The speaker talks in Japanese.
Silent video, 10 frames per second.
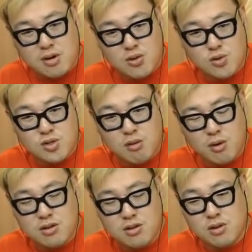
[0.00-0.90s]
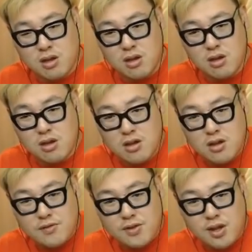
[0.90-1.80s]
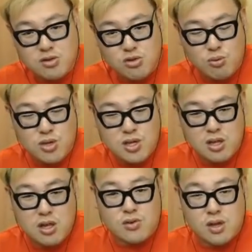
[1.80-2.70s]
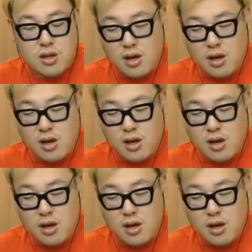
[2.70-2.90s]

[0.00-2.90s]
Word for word: む可能性もあるので、何とも言えないよね。